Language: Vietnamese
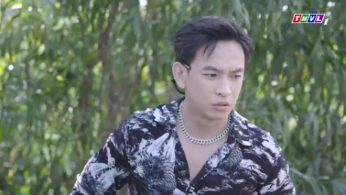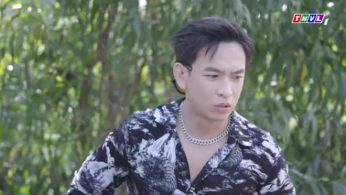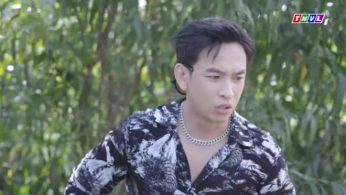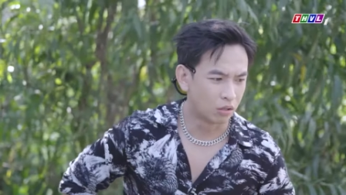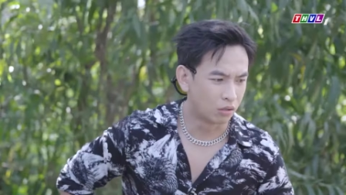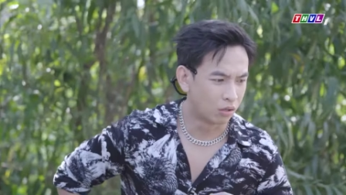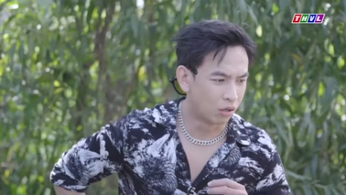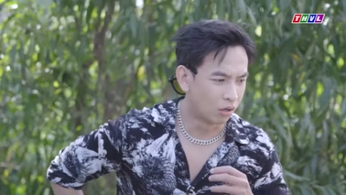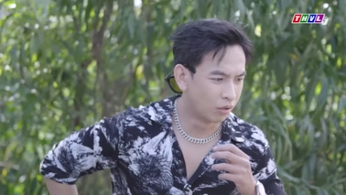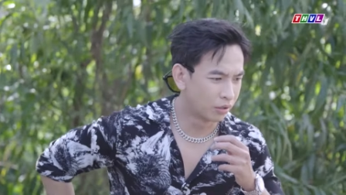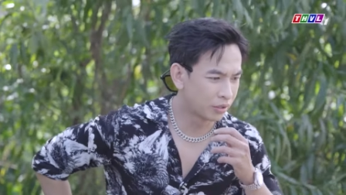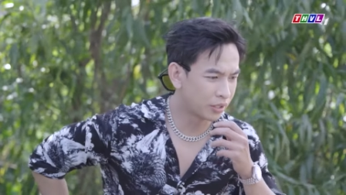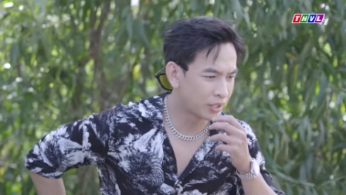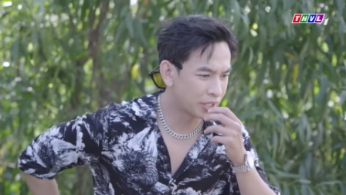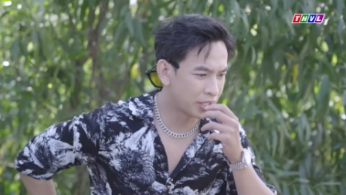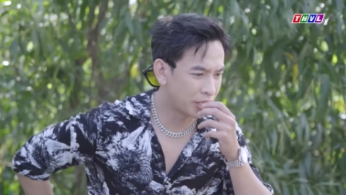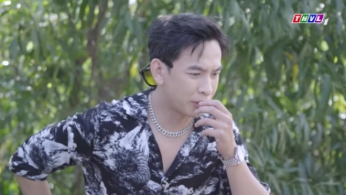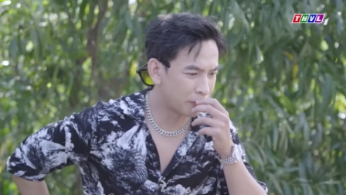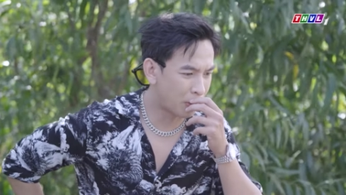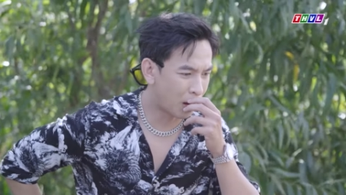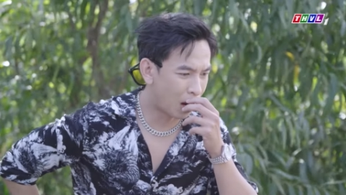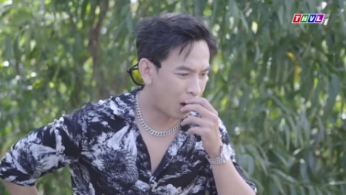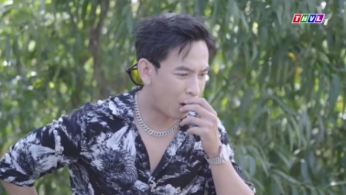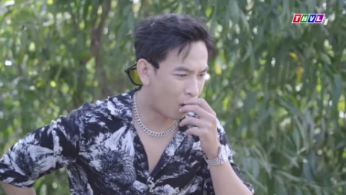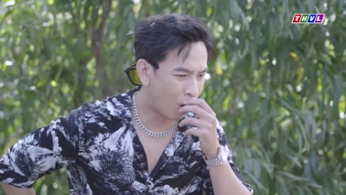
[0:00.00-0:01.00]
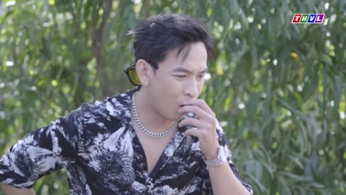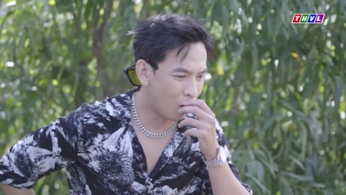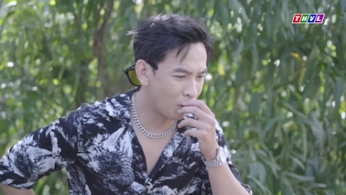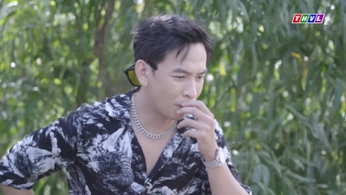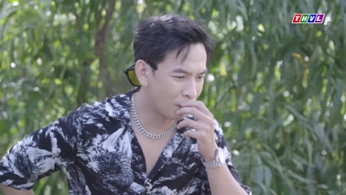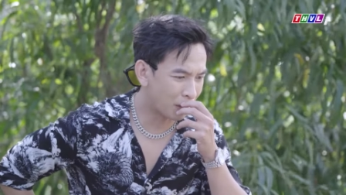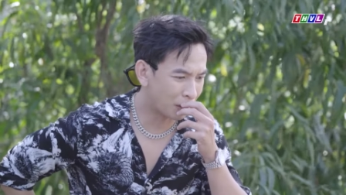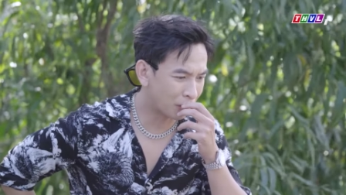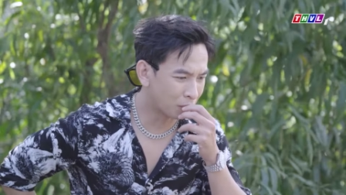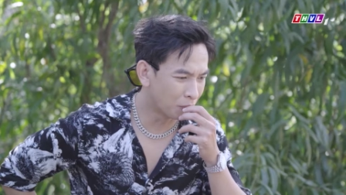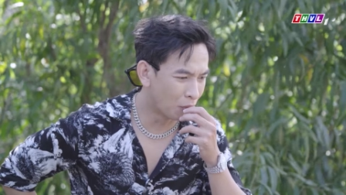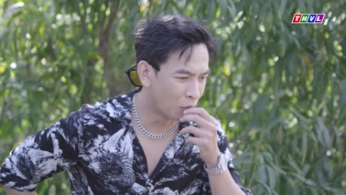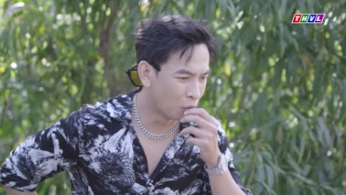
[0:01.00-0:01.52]
Trời ơi, cái gì mà hót
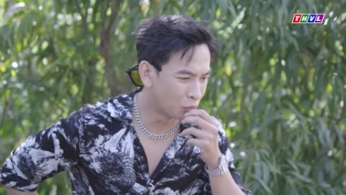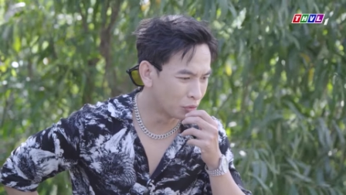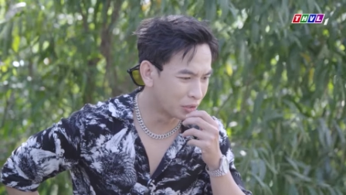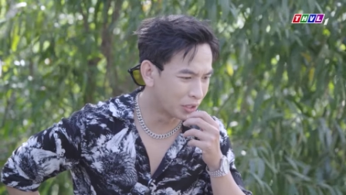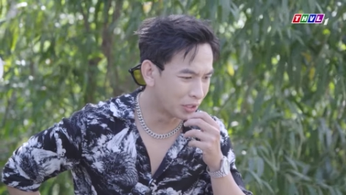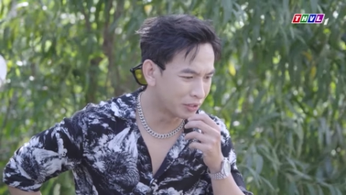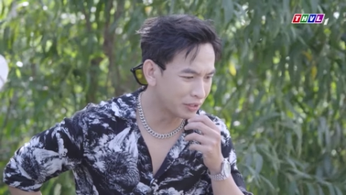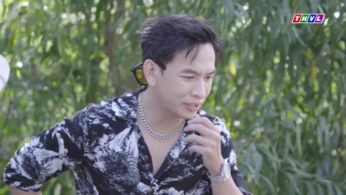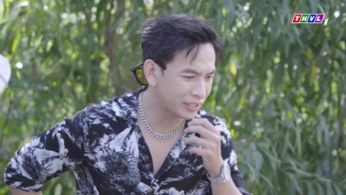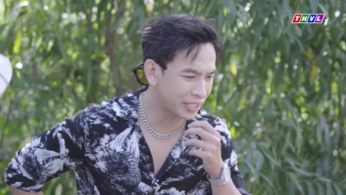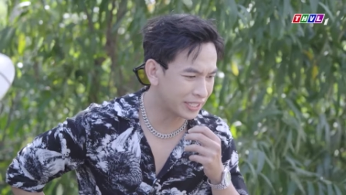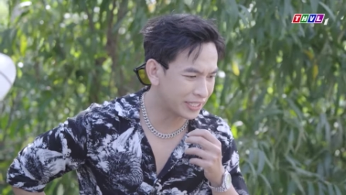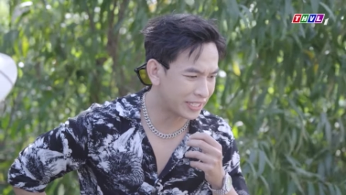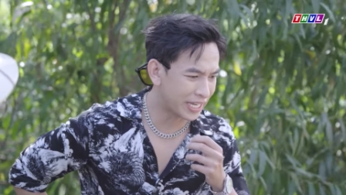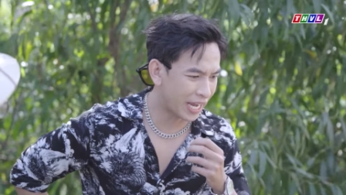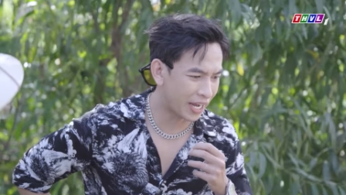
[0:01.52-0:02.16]
mà nó bu dữ vậy